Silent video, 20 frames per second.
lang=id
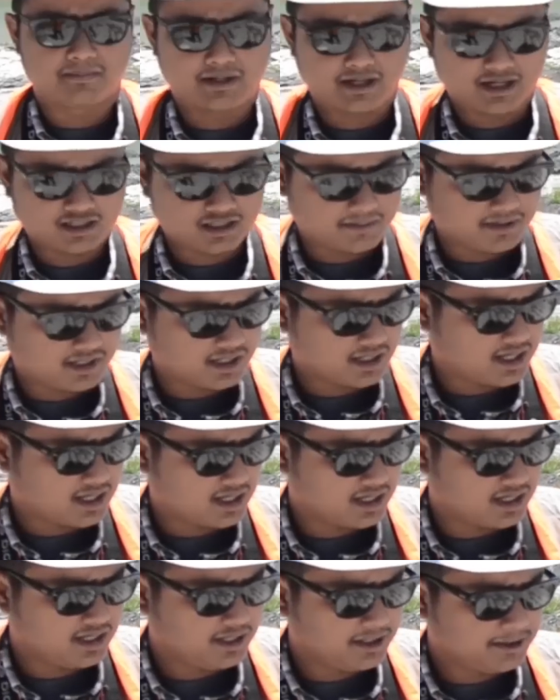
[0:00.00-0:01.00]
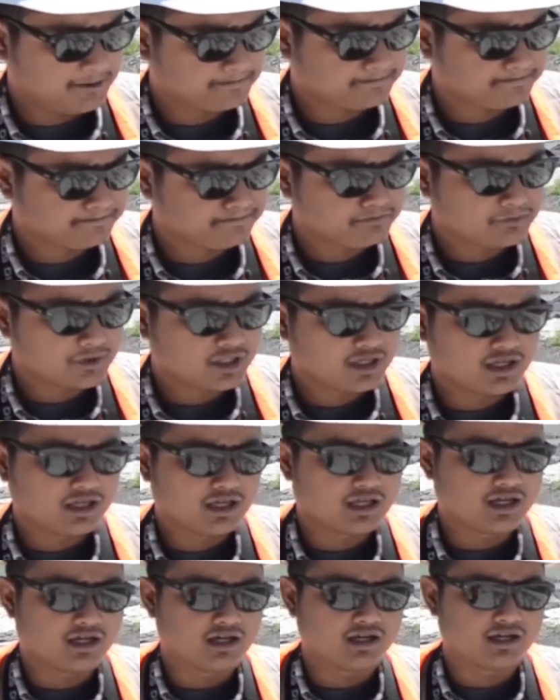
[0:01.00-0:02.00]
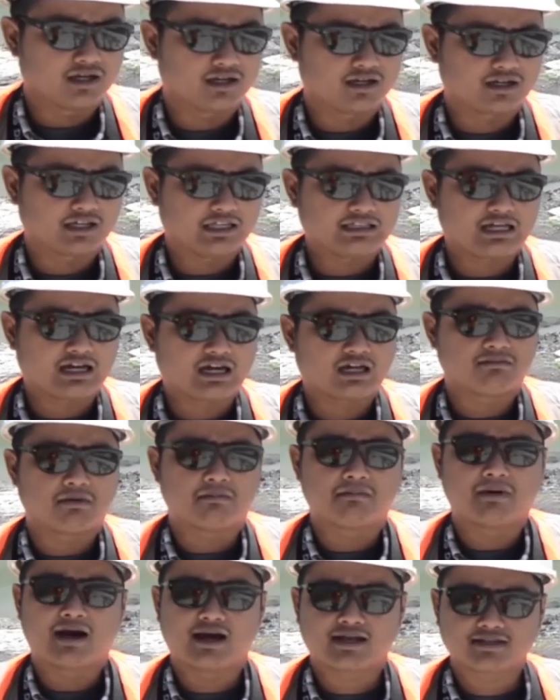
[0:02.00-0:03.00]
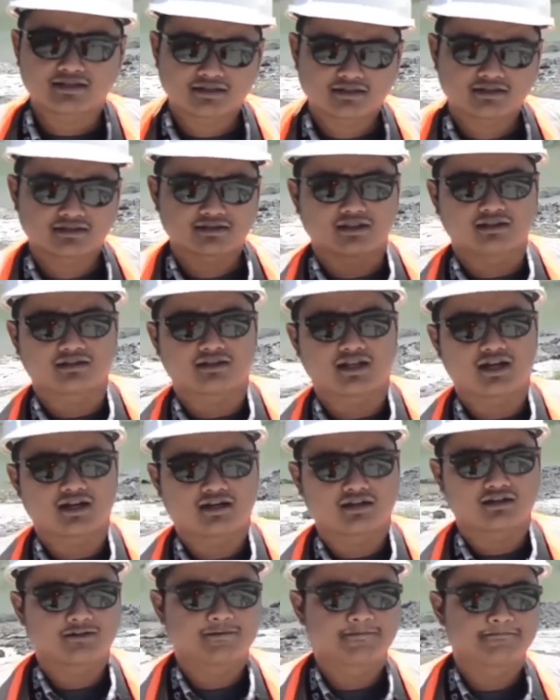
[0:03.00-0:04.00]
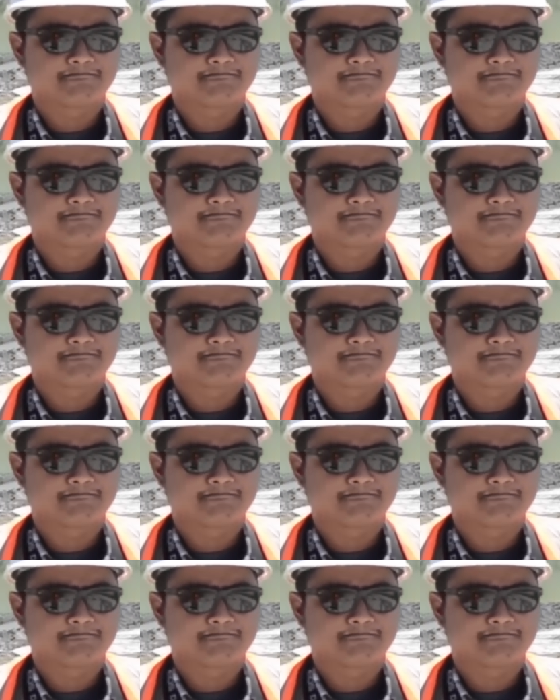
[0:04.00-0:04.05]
Pada kesempatan kali ini uh, kita akan membahas tentang